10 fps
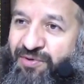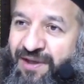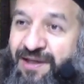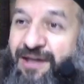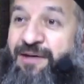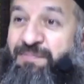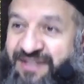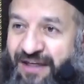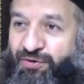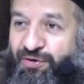burada.
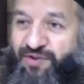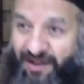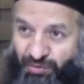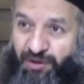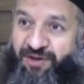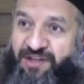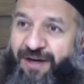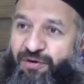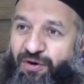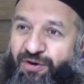Bize diyor zaten öyle bir
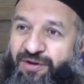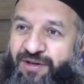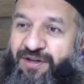ihtimal yok.